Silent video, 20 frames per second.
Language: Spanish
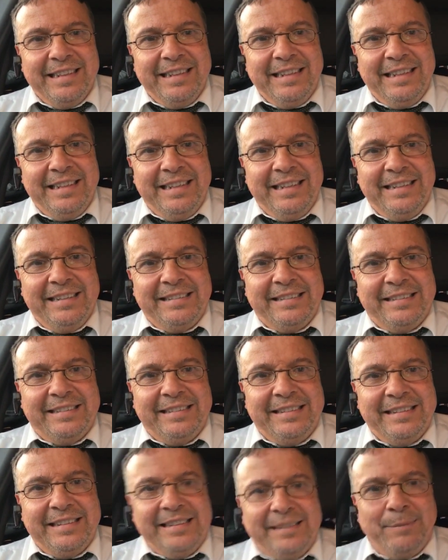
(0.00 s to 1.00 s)

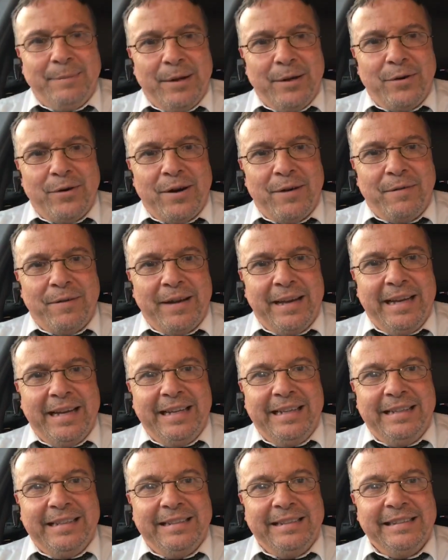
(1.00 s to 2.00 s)
Este, hermano
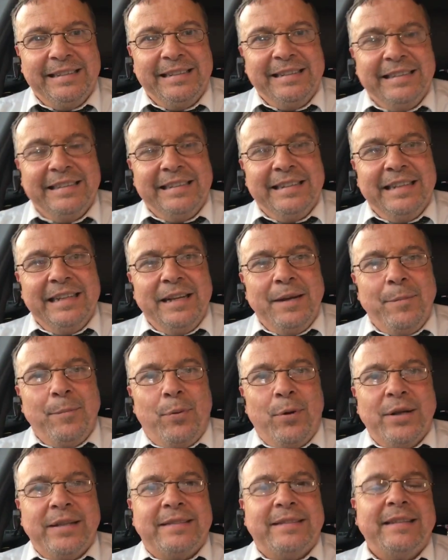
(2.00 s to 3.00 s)
Rafael,
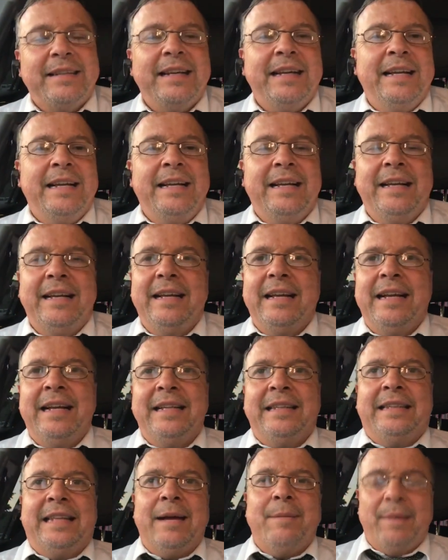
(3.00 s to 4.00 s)
pues el,
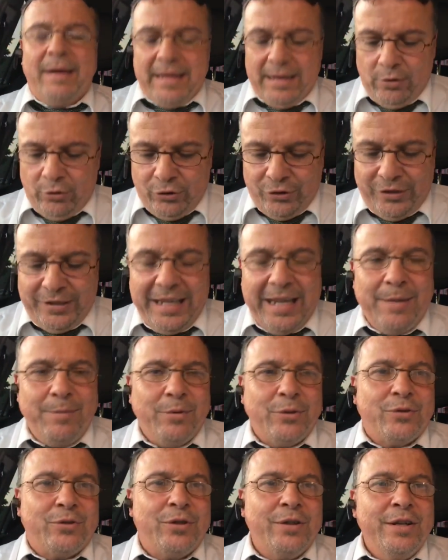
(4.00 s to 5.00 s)
el tema de los
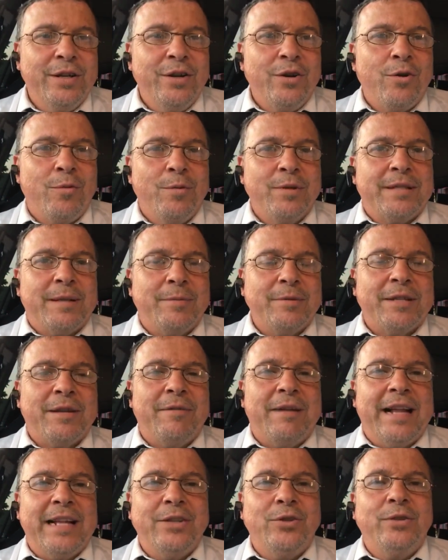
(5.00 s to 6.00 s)
diezmos, como estamos
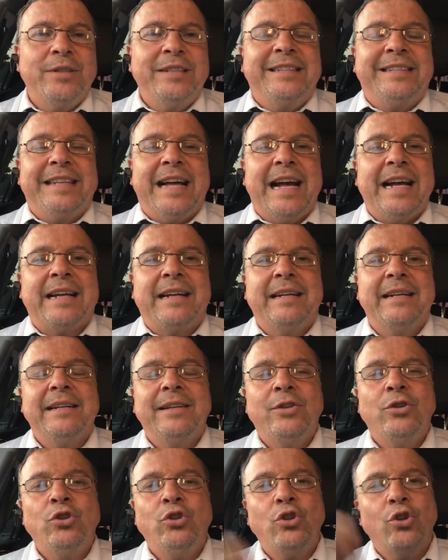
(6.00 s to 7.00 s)
hablando, Isaac
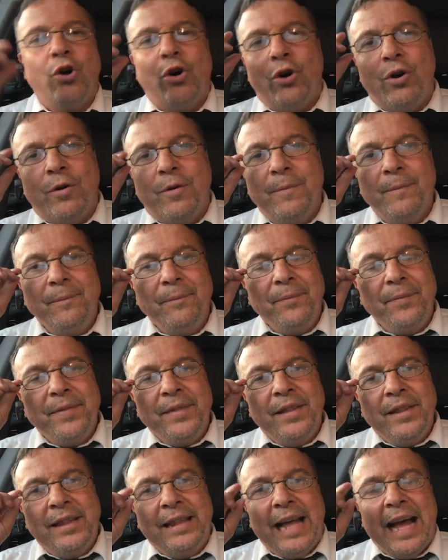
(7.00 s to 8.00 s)
no
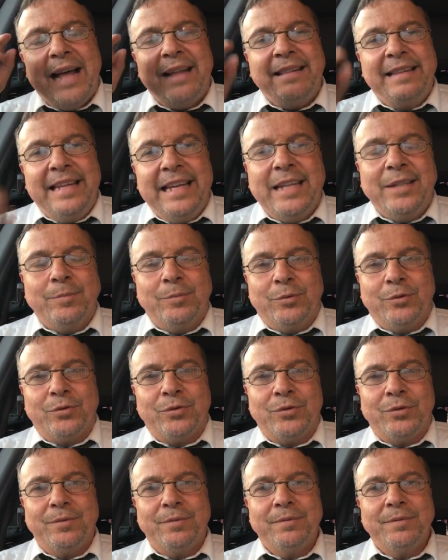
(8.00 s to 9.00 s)
da
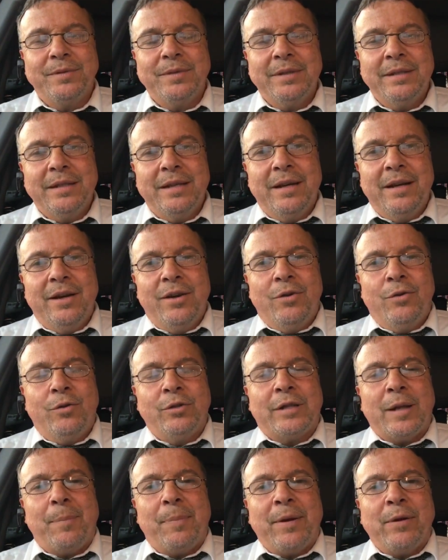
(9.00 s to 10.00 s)
diezmos.
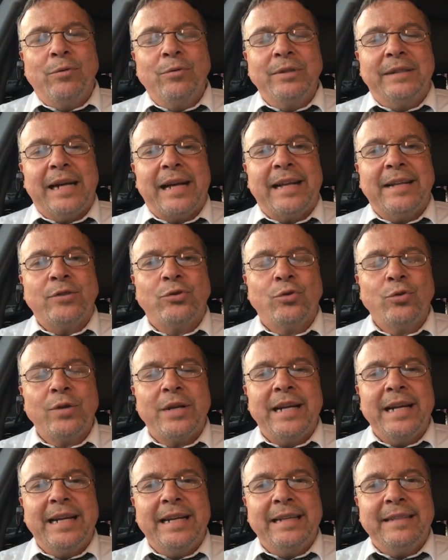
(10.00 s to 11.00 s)
Otra pregunta que
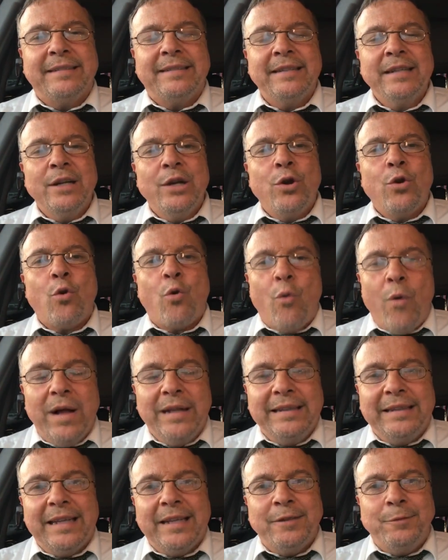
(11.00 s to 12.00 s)
surge es,
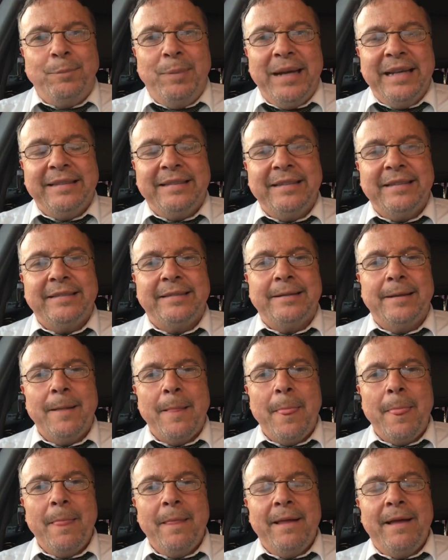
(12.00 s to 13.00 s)
¿cuántas veces
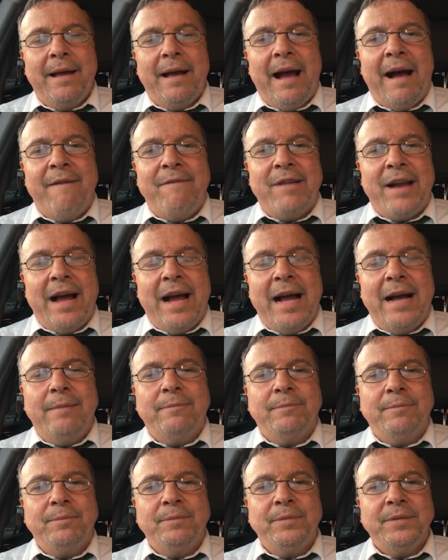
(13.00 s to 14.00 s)

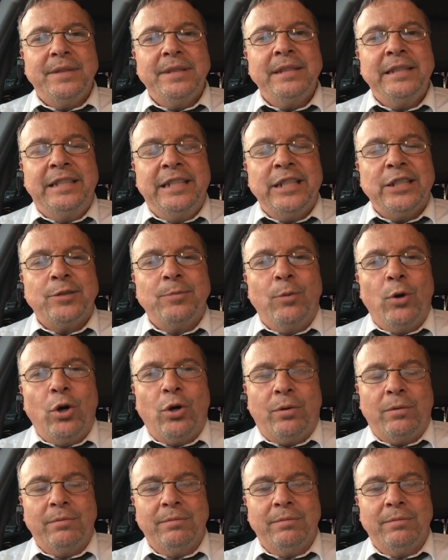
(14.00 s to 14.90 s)
Abraham diezmó?